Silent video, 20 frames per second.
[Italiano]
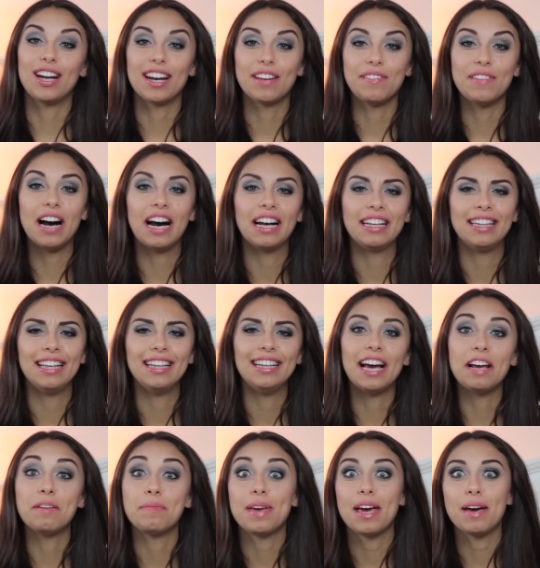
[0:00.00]
arrivate
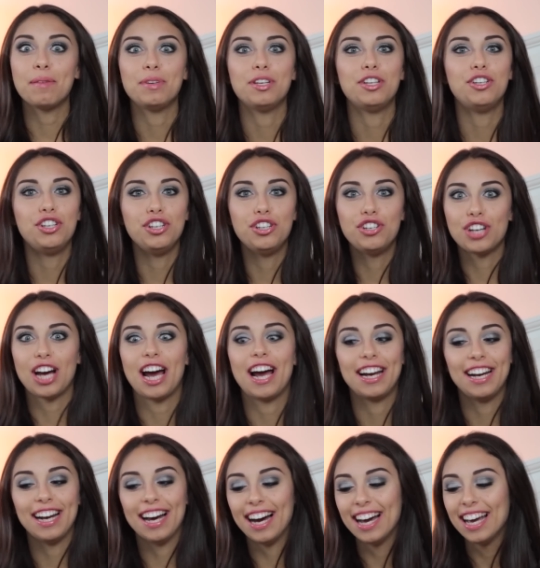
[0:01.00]
dai miei amici
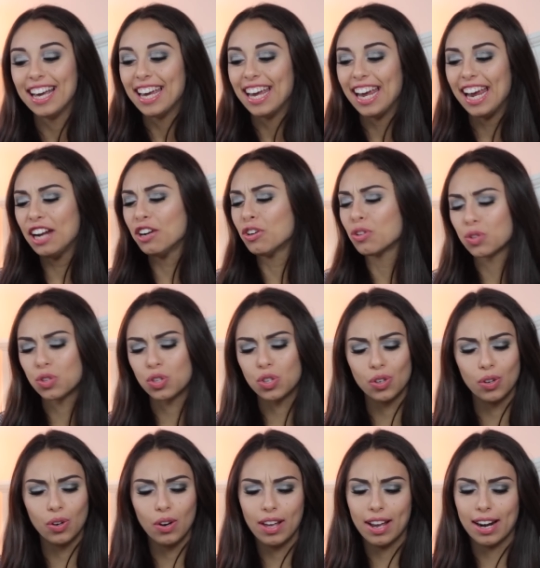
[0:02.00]
China e non
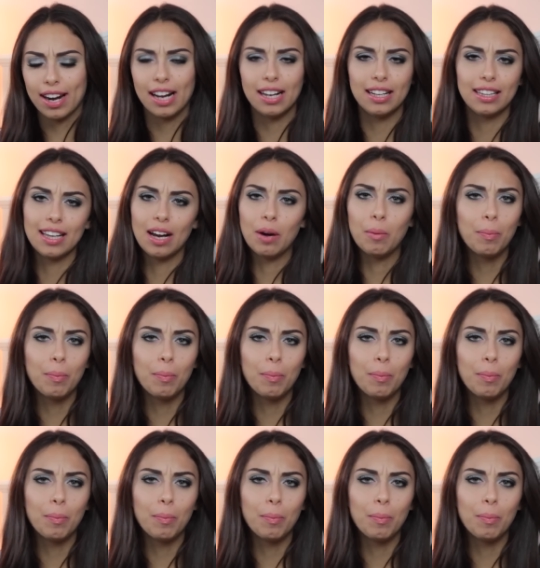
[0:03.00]
solo in realtà,